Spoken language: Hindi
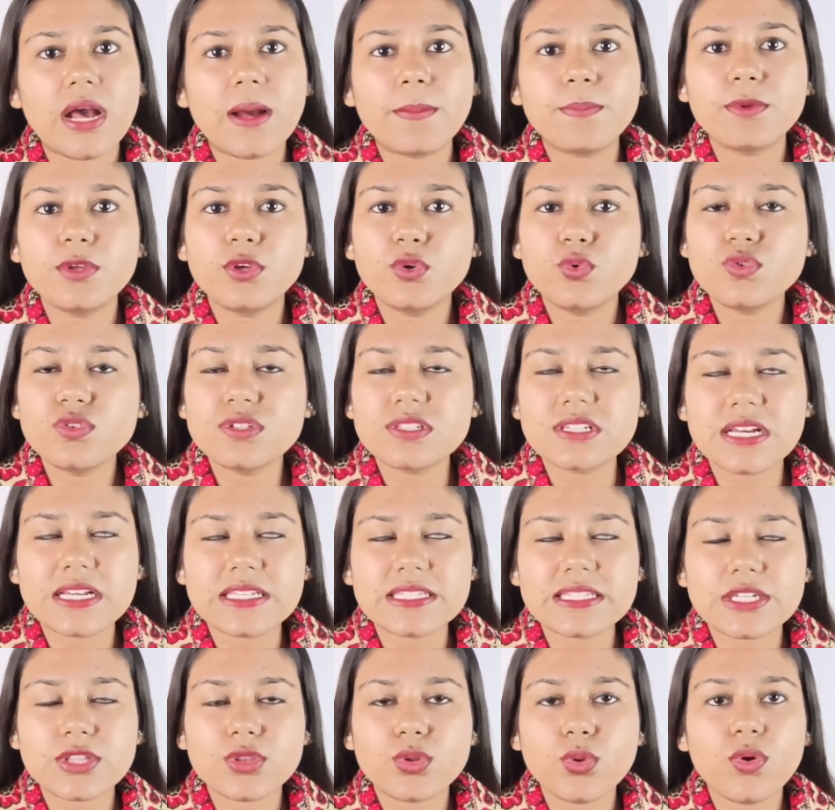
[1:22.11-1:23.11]
आप यूज कर
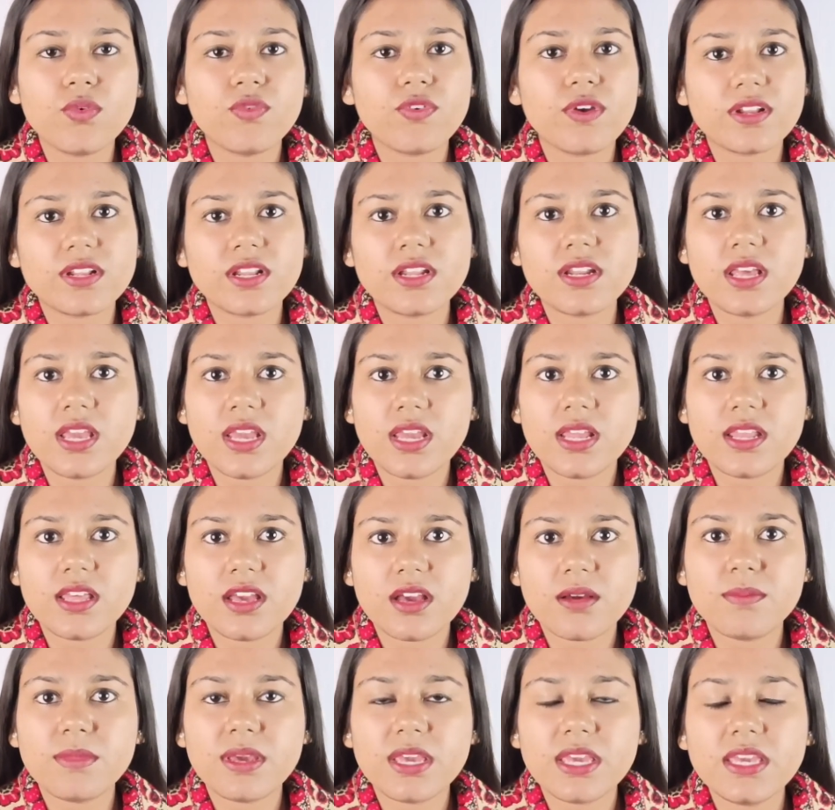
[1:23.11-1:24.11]
सकते हो इफेक्टेड
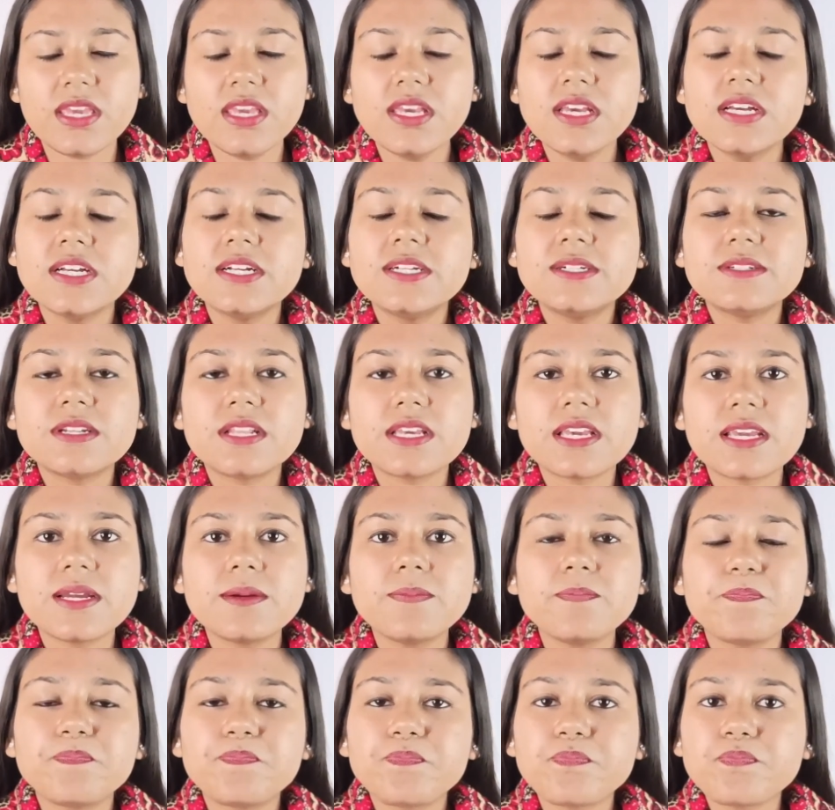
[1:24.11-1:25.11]
एरिया में ही ठीक है